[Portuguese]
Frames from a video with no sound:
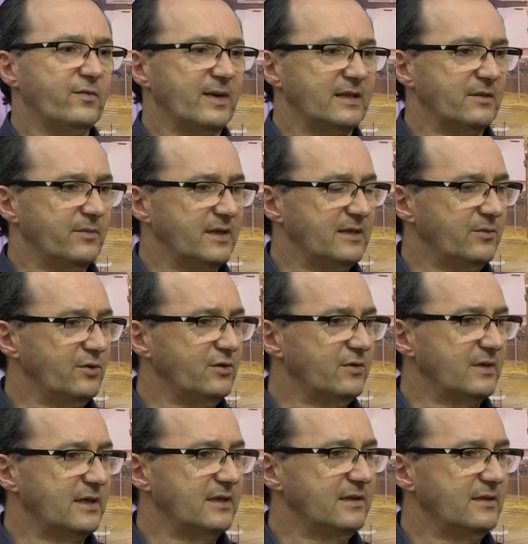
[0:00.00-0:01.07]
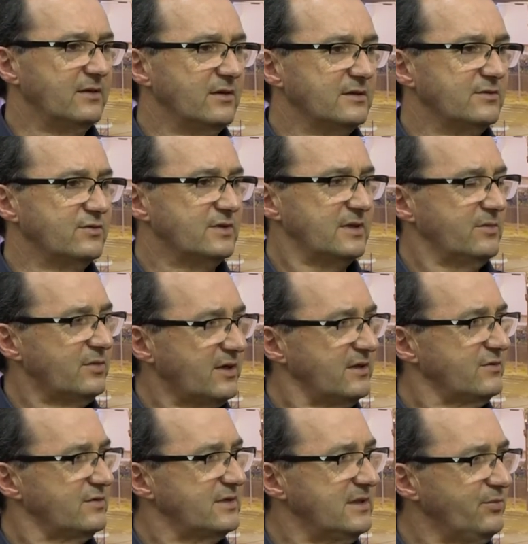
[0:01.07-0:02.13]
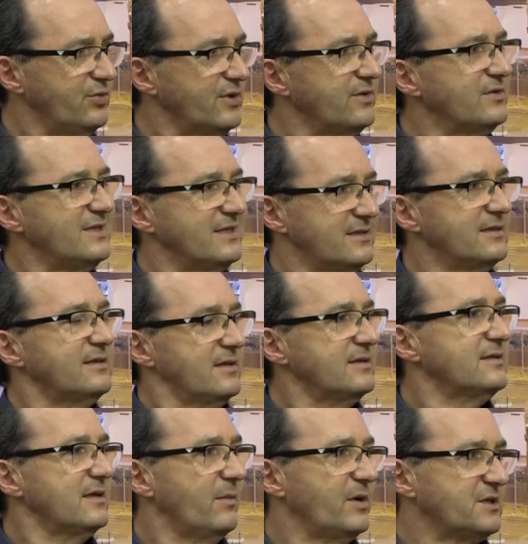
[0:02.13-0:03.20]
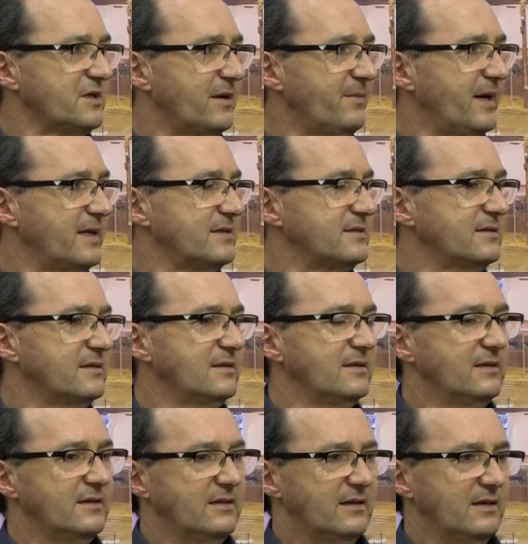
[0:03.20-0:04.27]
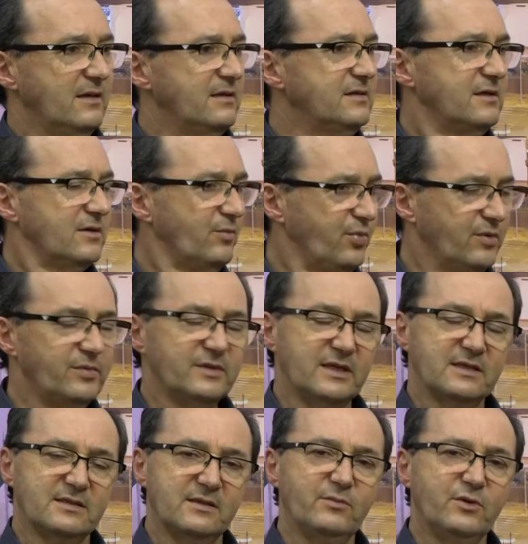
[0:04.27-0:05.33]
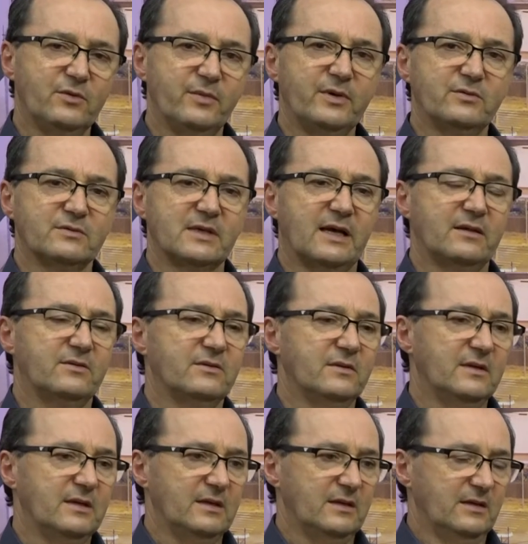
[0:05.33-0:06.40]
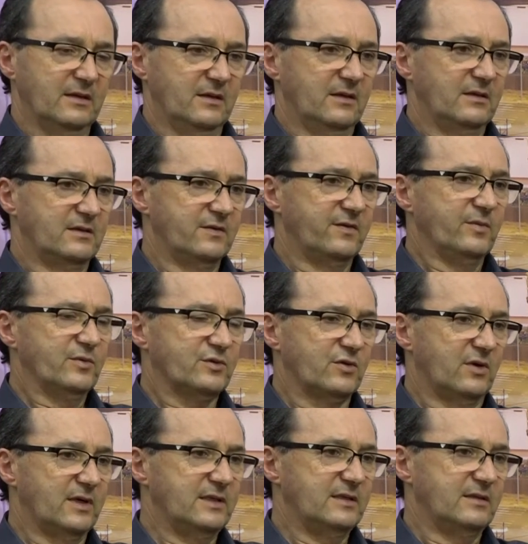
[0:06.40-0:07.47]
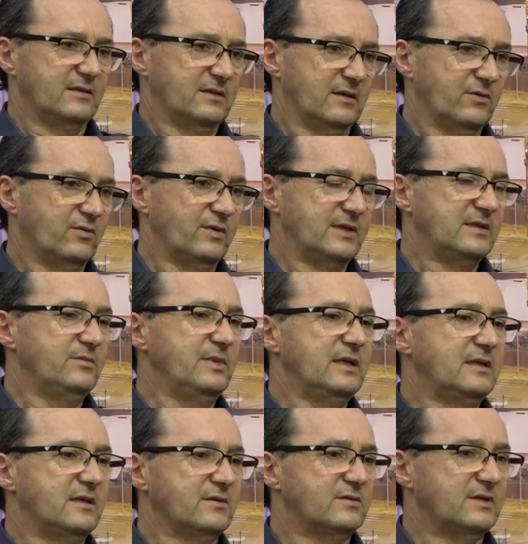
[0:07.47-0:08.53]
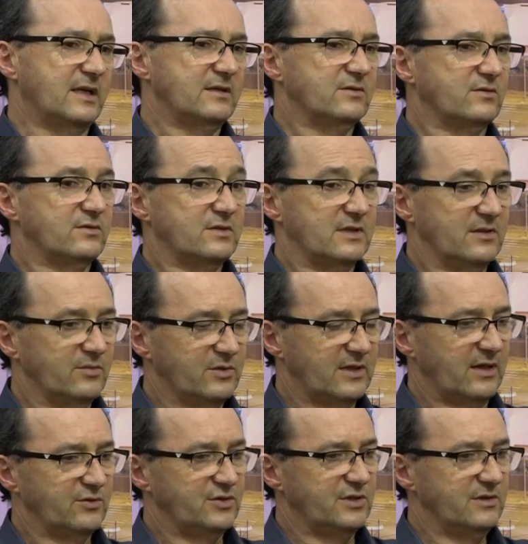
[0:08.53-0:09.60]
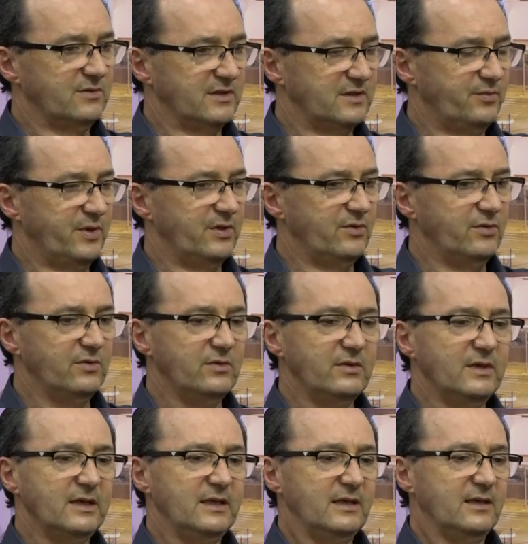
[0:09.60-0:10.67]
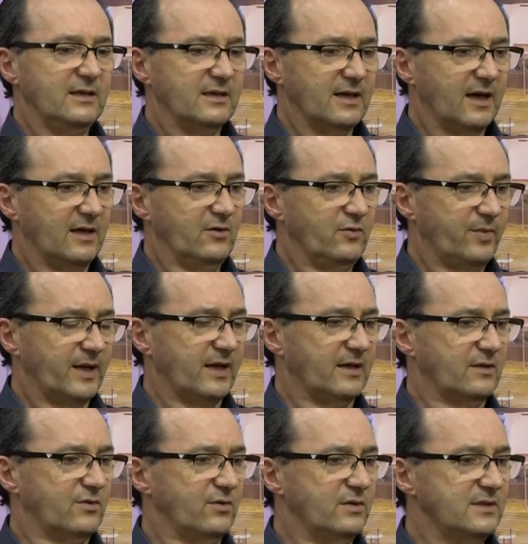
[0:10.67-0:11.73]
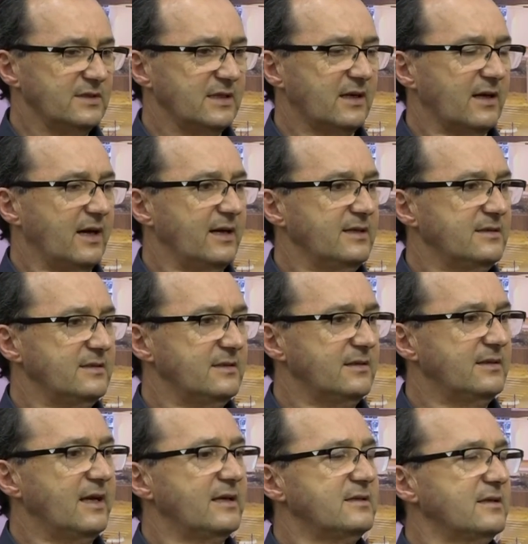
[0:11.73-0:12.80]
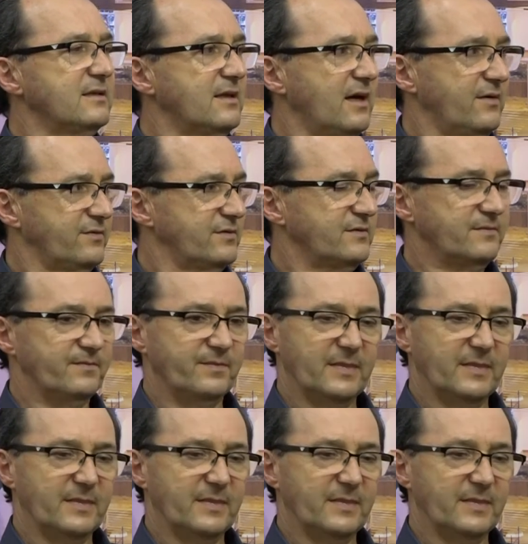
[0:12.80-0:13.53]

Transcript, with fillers: uma demanda muito grande, nós conseguimos reduzir porque eu tinha certeza que ia baixar mais. E dinheiro público tem que ser muito bem usado. E tivemos sorte, então com esses 1.500 testes nós conseguimos dar o giro nesse período e ele caiu para R$ 14,10.